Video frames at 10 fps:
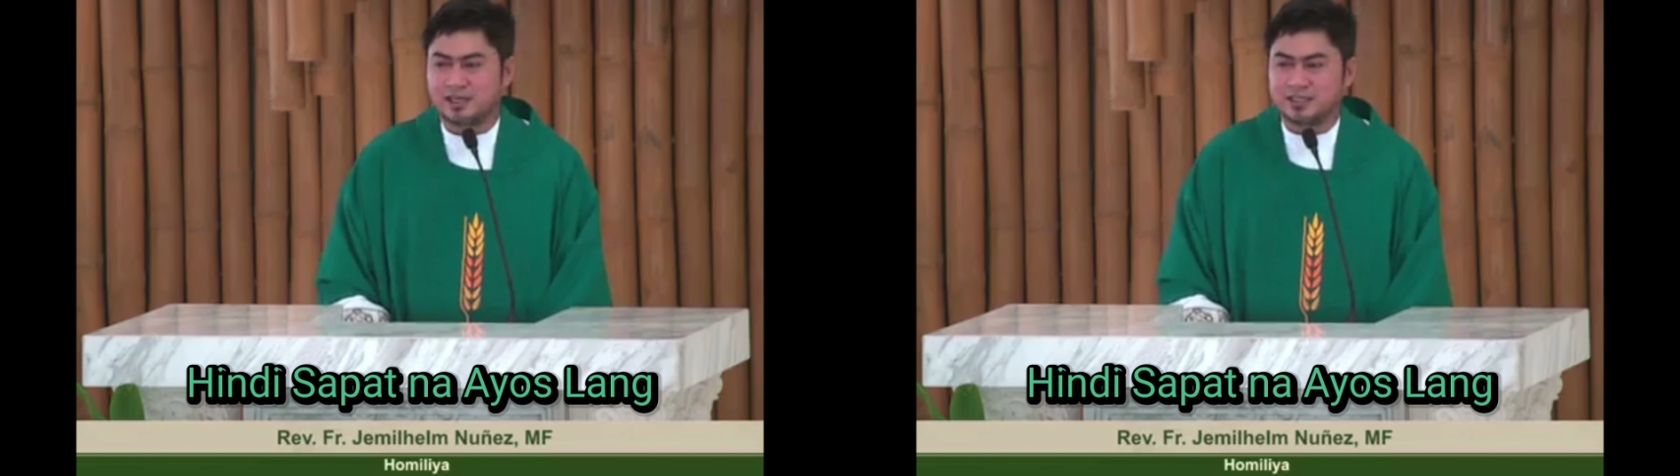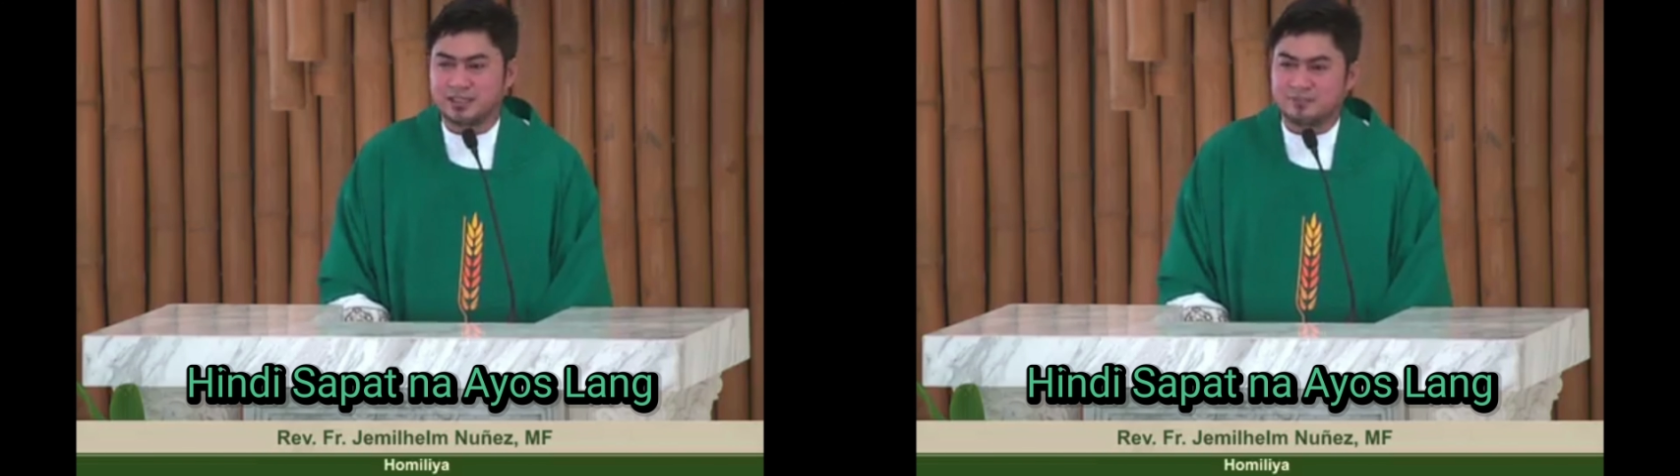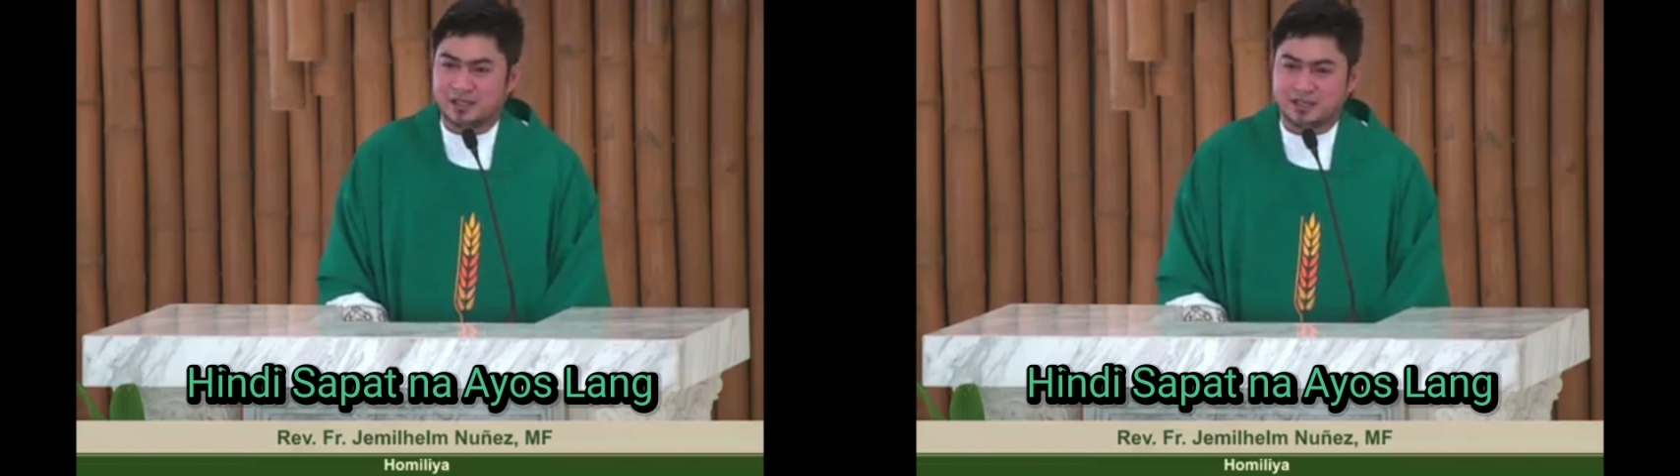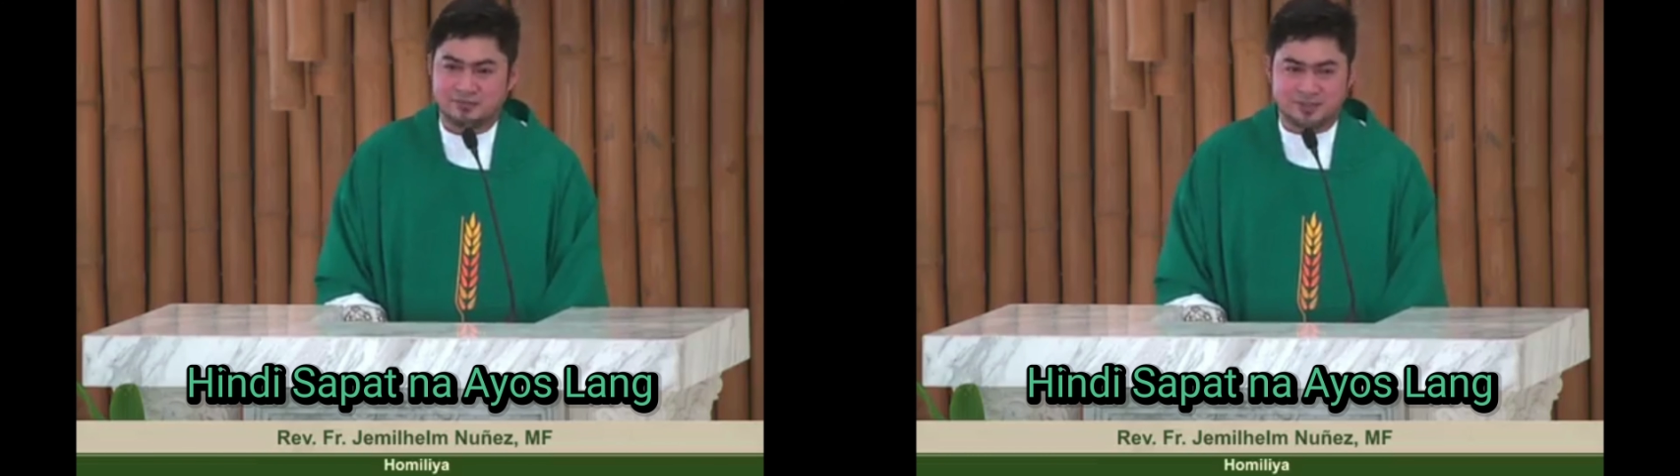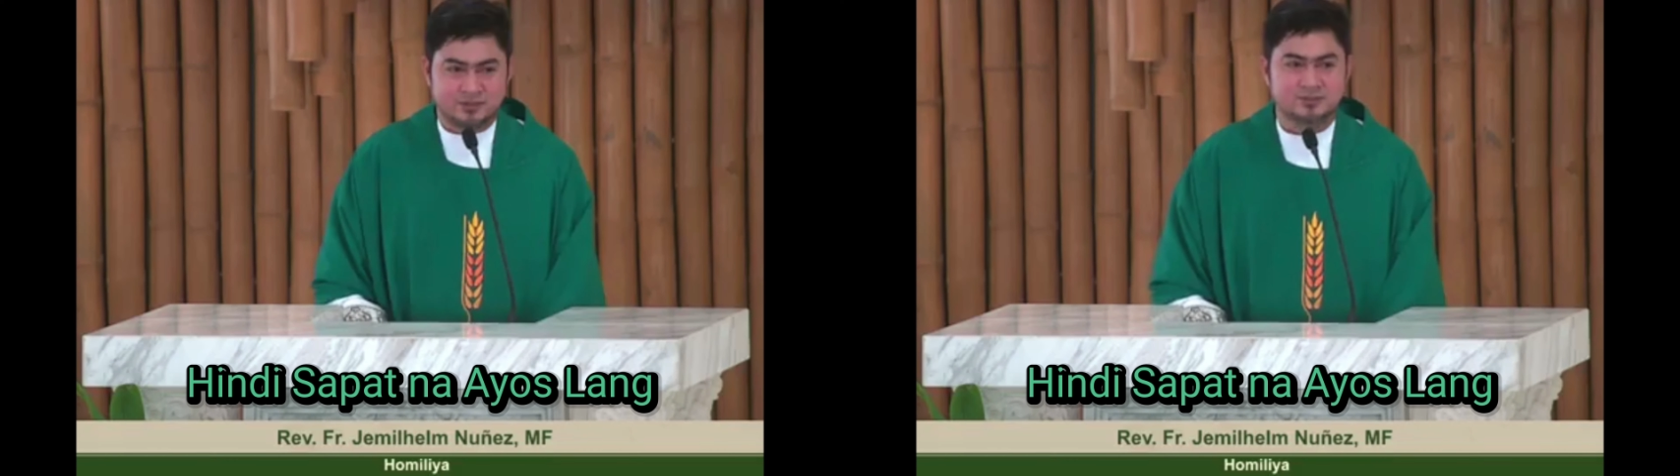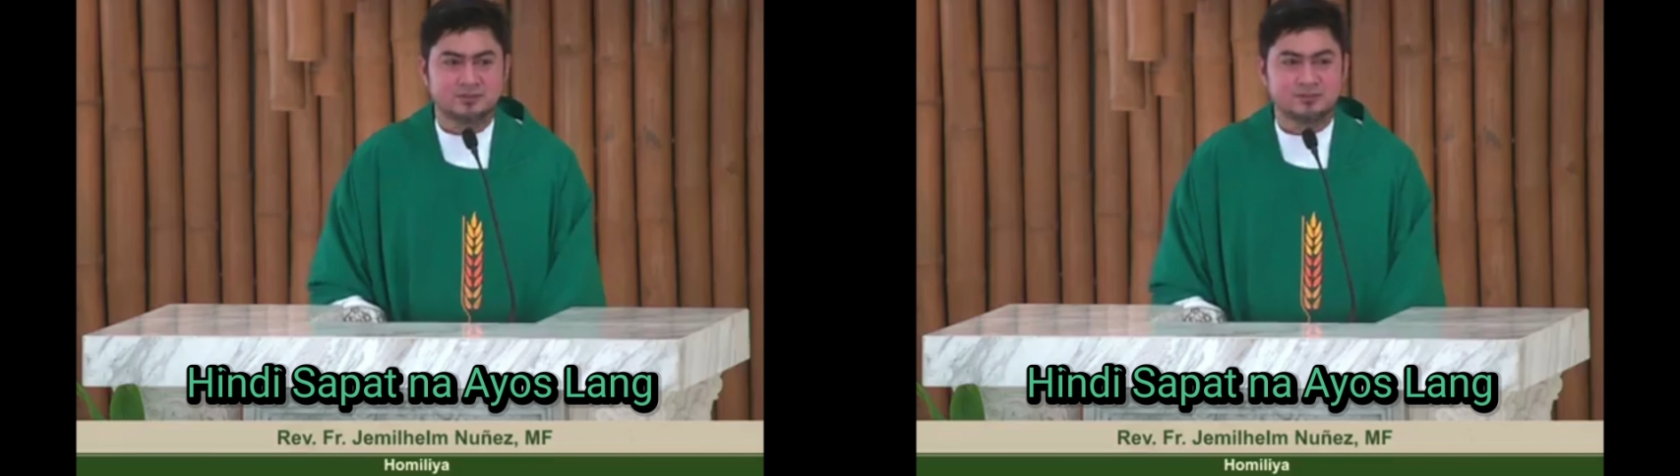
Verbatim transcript: hindi pa ikaw ito.